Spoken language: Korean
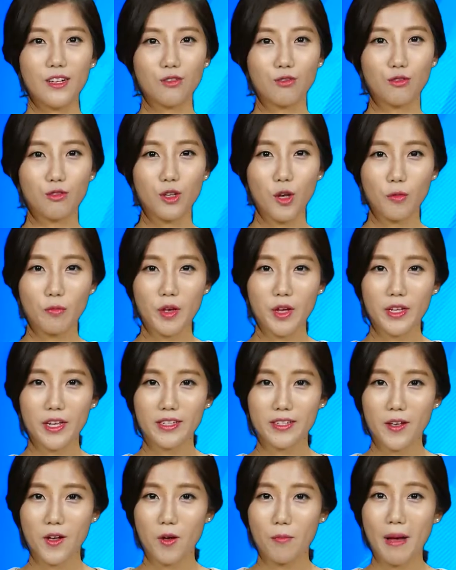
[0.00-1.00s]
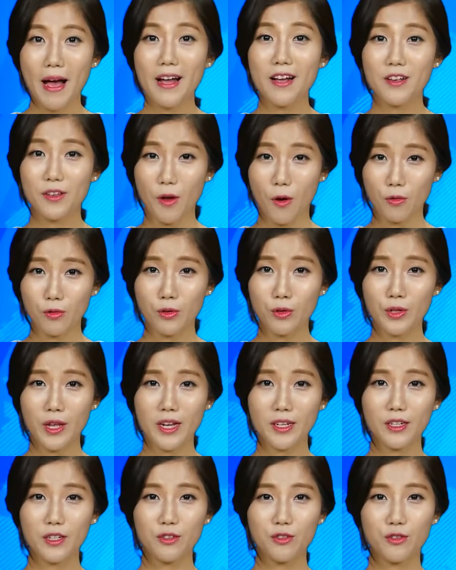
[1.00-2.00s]
우성면에서 마을
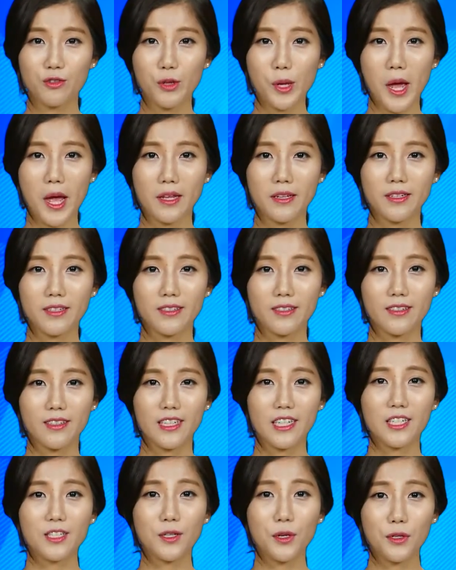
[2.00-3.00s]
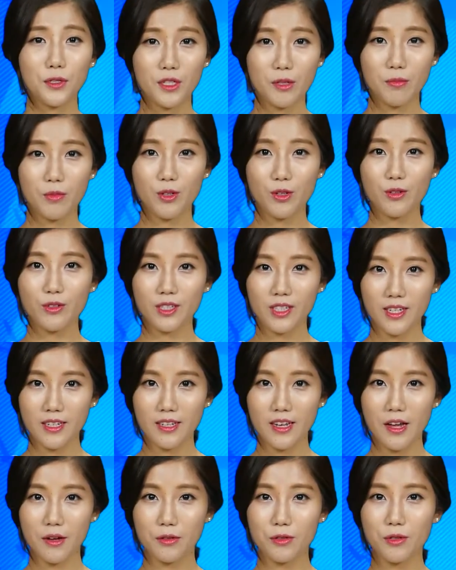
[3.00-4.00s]
경로당을 순회하는 2016
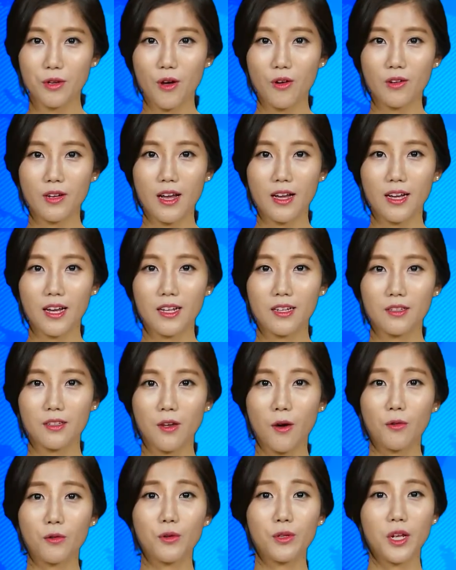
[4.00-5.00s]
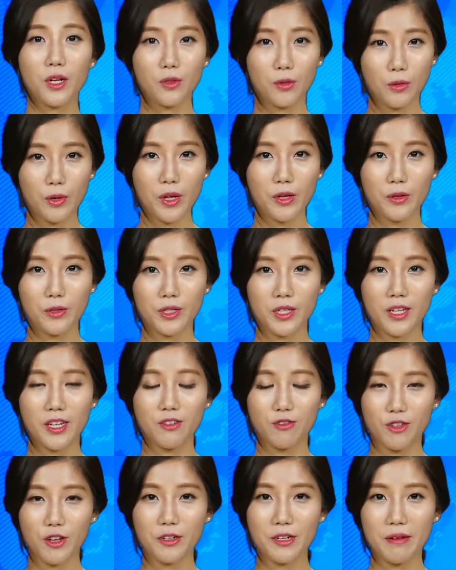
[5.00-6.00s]
신나고 건강한 경로당 노래교실이
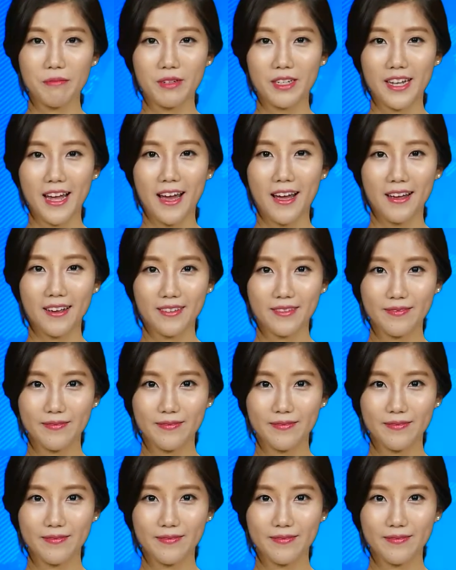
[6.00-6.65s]
운영됩니다.